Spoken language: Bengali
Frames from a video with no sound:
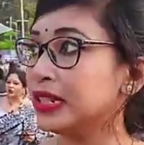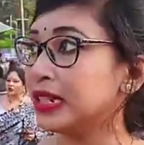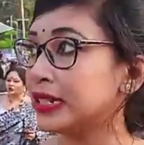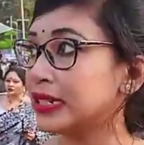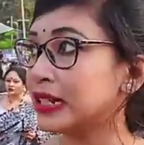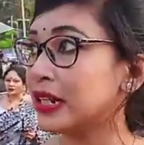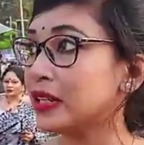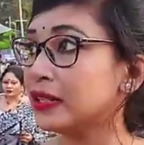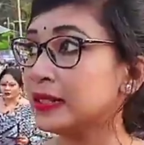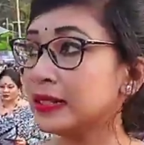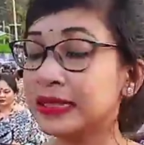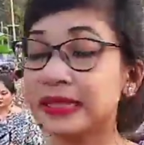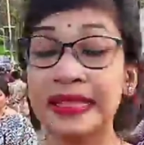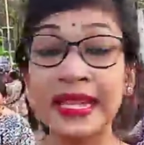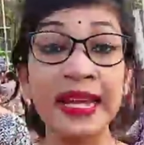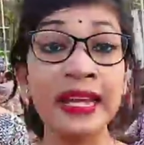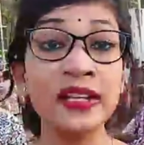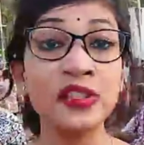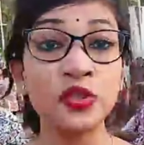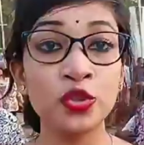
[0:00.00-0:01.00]
যেটা
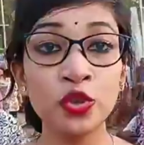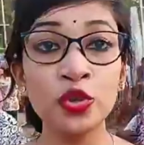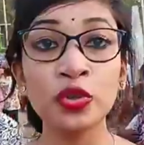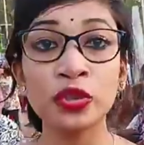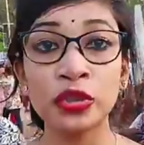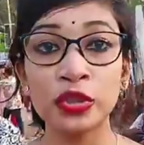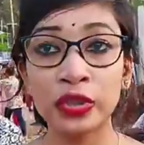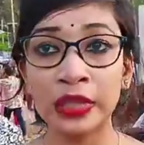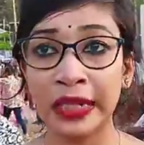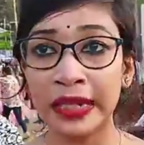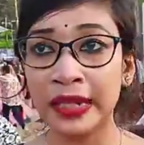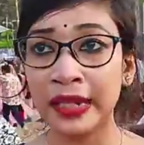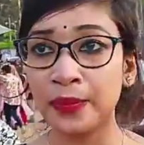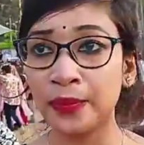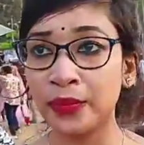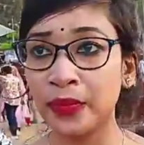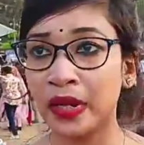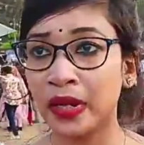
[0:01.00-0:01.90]
দেড় যুগ থেকে